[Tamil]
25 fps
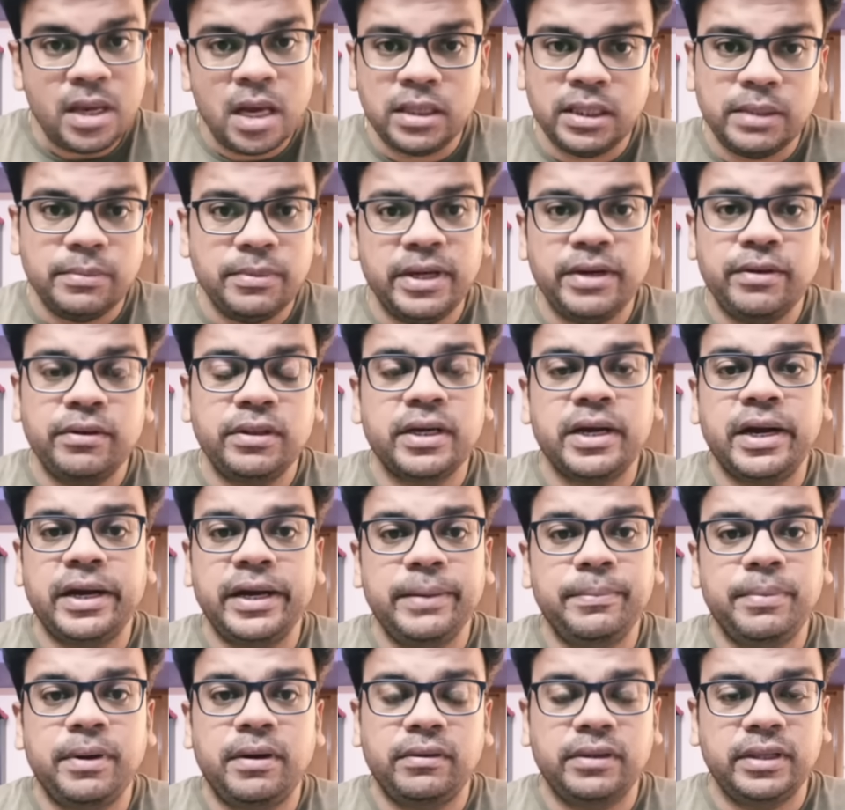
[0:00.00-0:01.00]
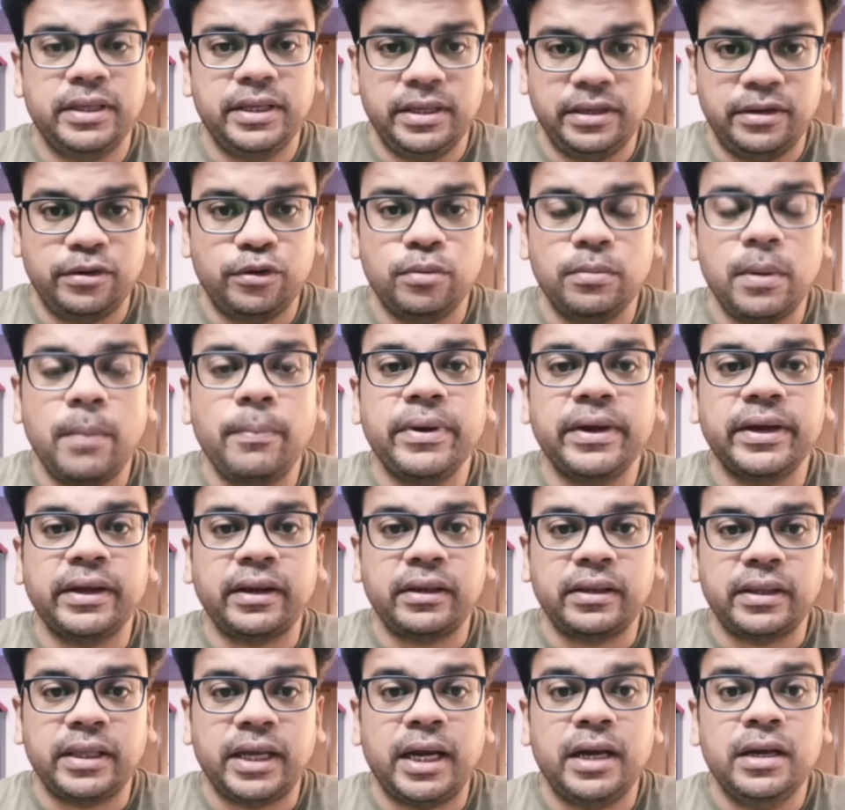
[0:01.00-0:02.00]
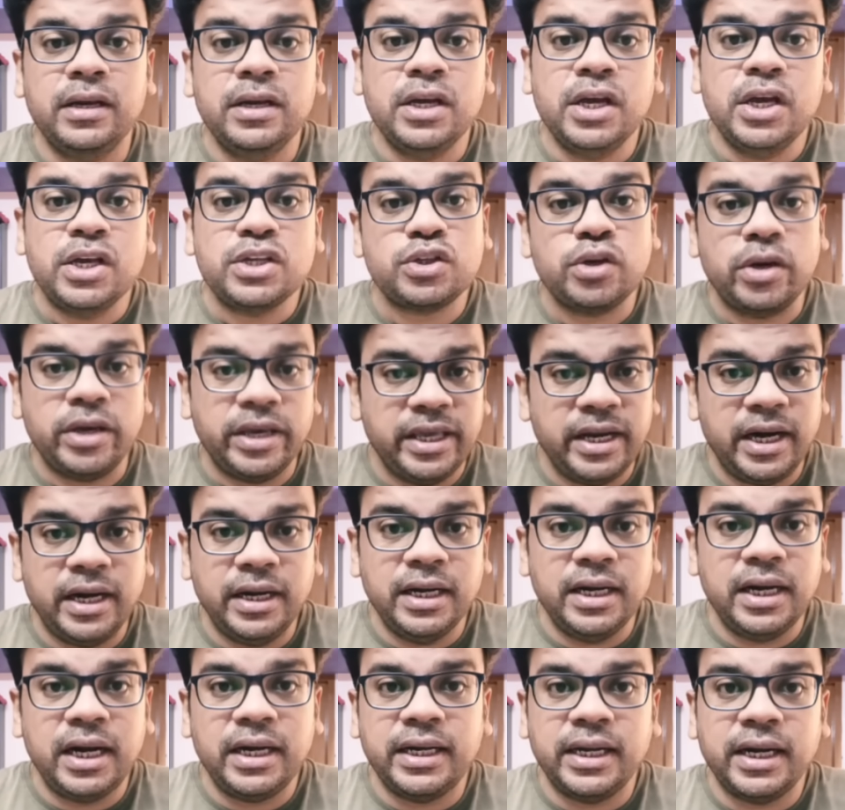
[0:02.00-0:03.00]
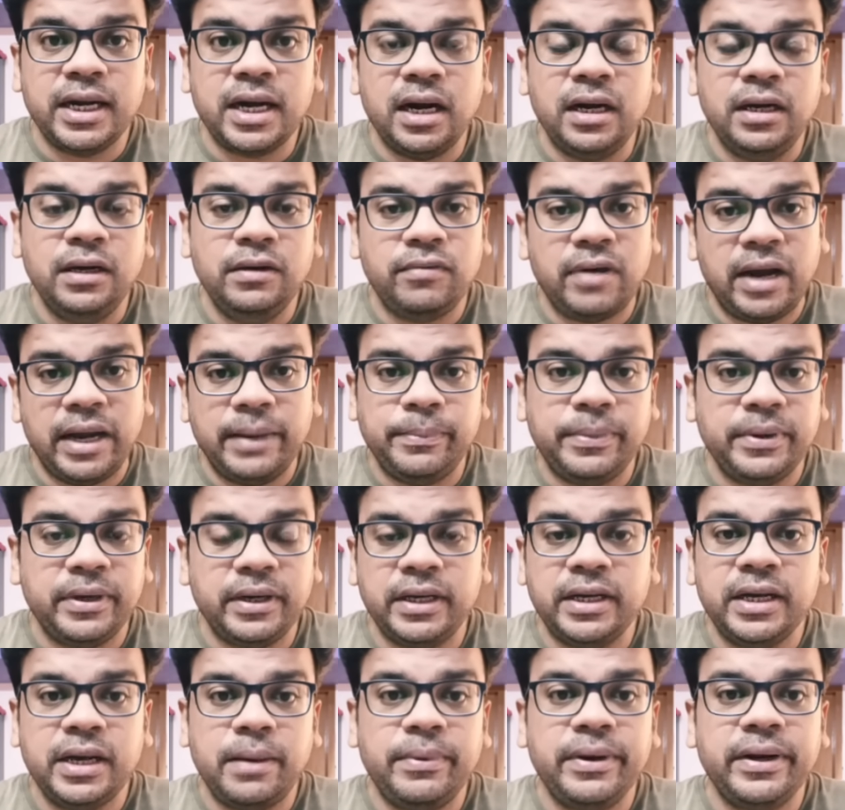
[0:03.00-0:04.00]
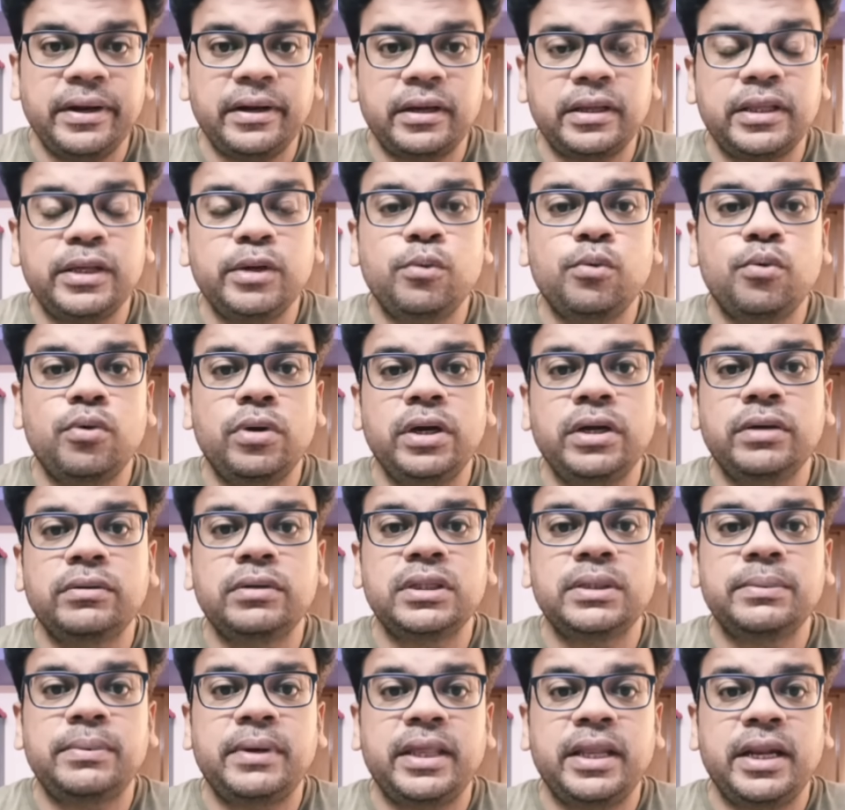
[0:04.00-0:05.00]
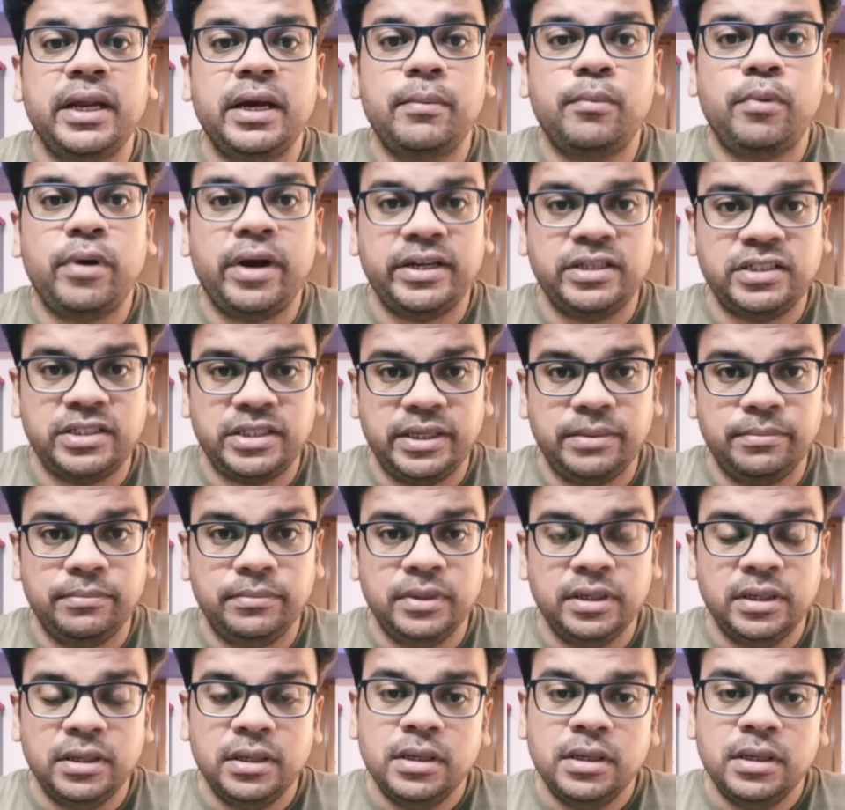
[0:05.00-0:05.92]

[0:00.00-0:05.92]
அந்த மாதிரி வந்து கண்டிப்பாக வந்து இருக்கும் அப்படிங்கிறது தான் ஸோ இரண்டு லட்டுக்கள் வாய்ப்பு இருக்குது அப்படின்றது ஒன்று வந்து பார்த்திங்கன்னா பாய்ஸ் டீம்